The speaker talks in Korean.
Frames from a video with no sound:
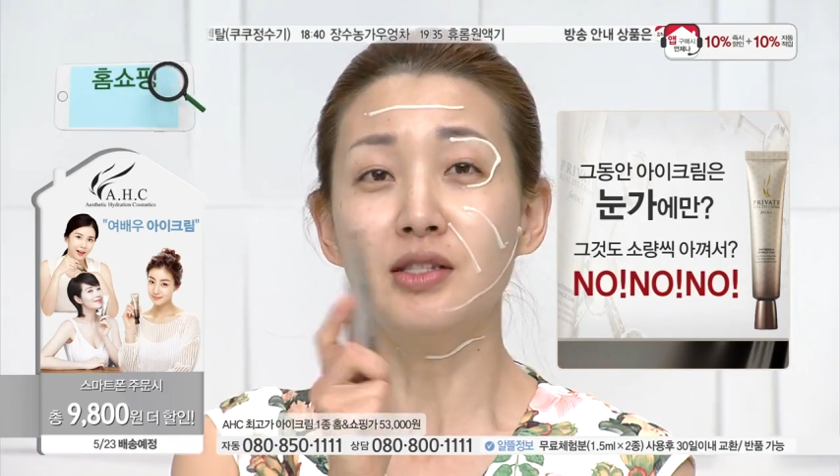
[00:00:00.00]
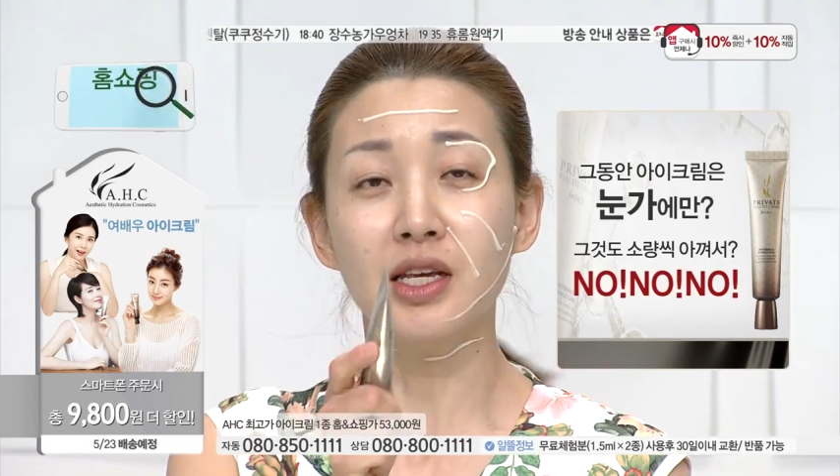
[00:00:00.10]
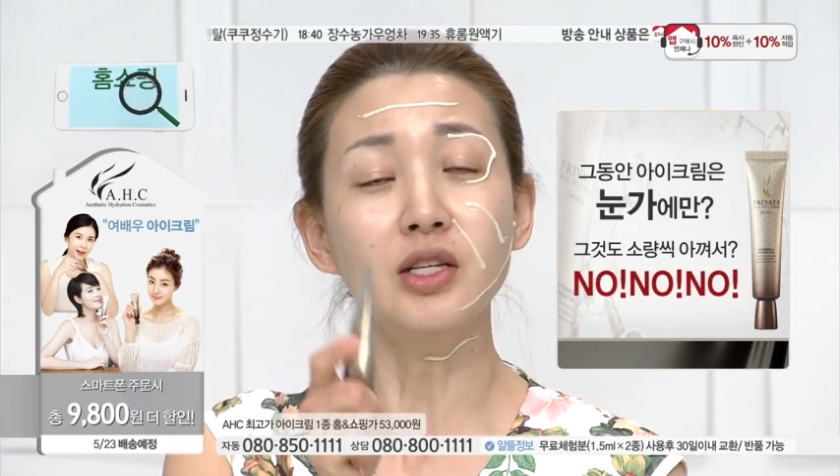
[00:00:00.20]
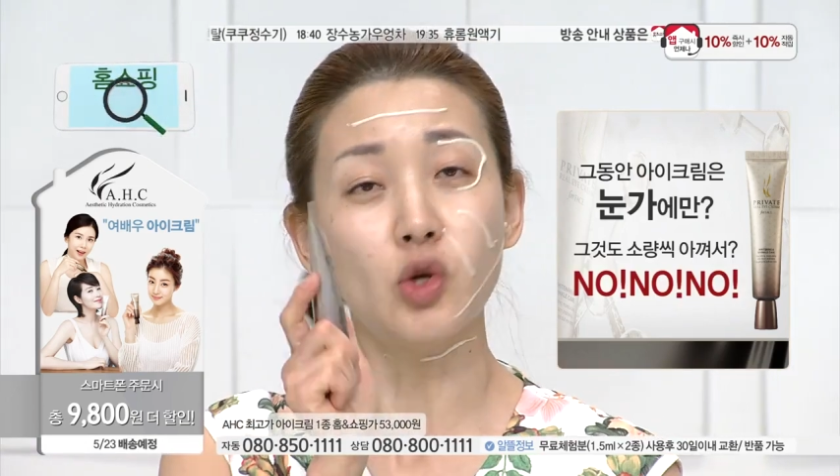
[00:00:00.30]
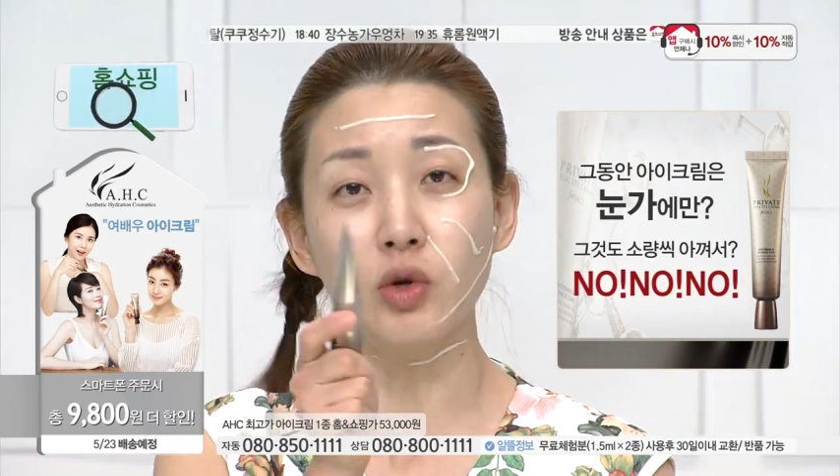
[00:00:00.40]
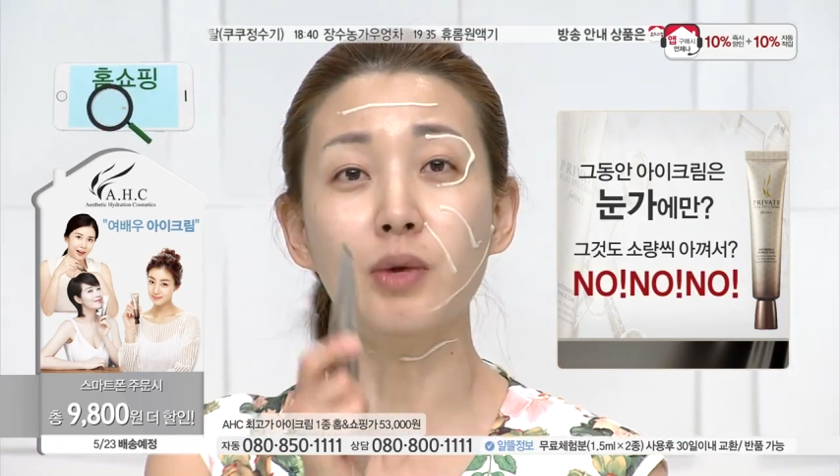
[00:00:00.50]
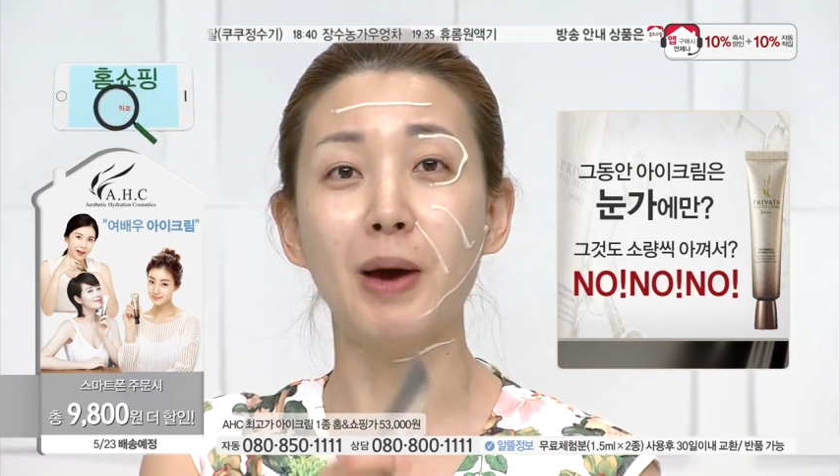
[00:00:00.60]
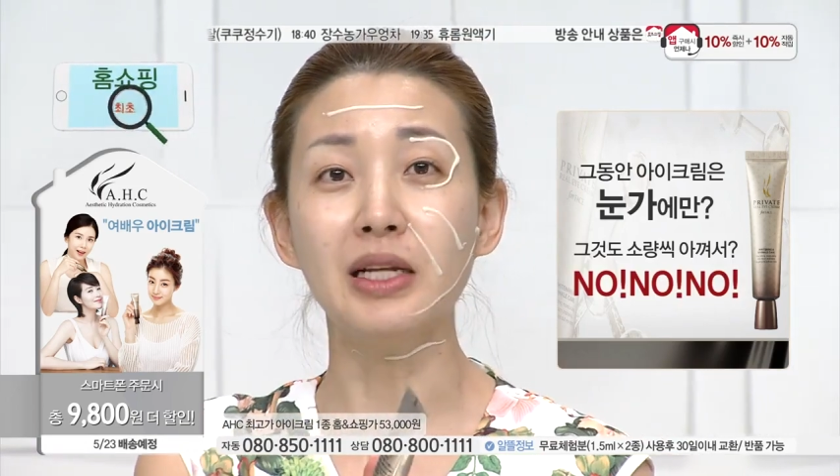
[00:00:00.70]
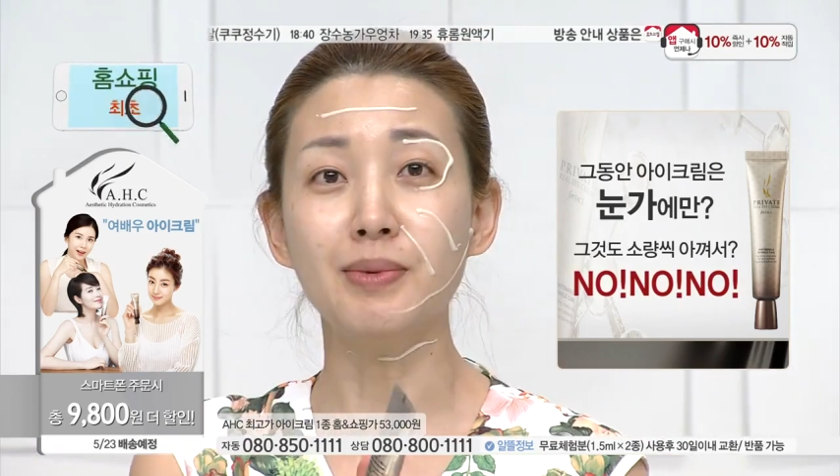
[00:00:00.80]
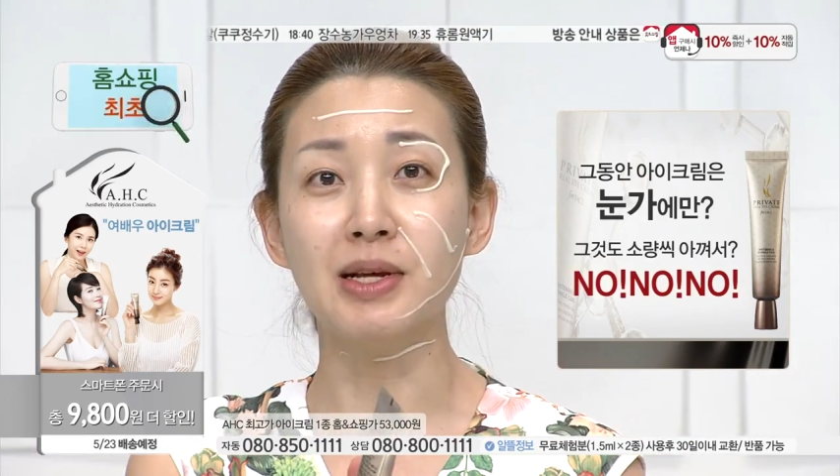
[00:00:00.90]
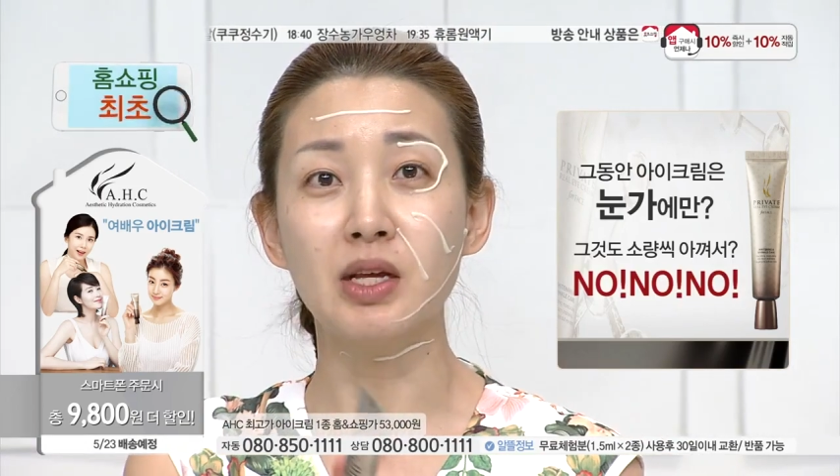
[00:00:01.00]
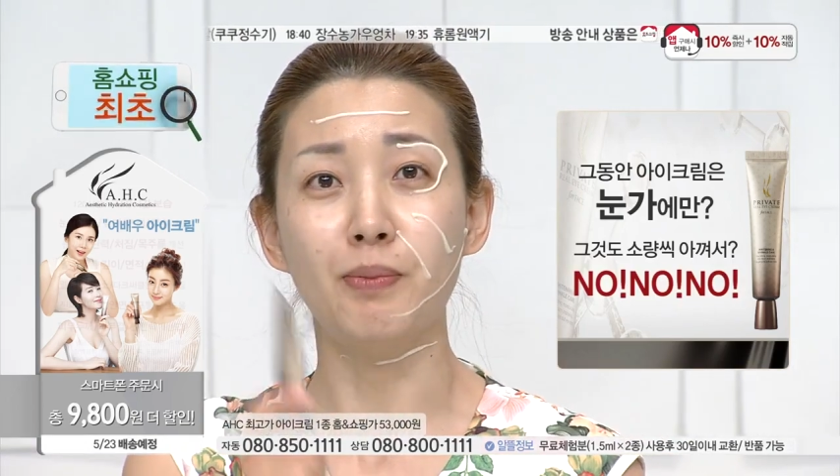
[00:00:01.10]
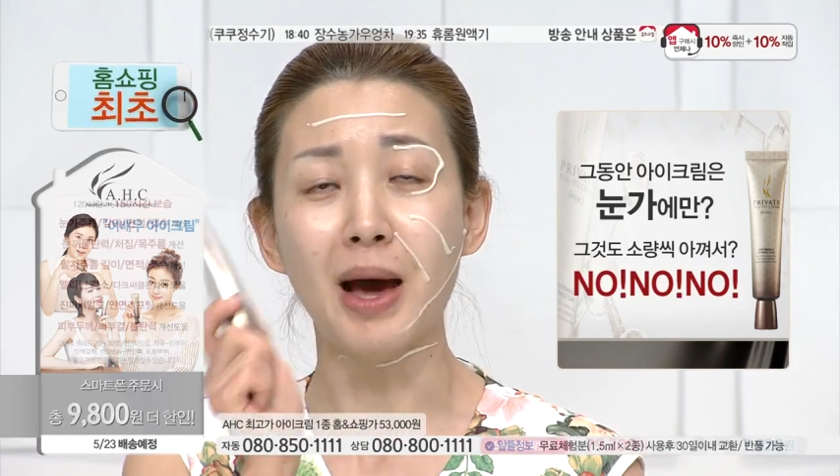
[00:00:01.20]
스킨 절대 바르지 마세요.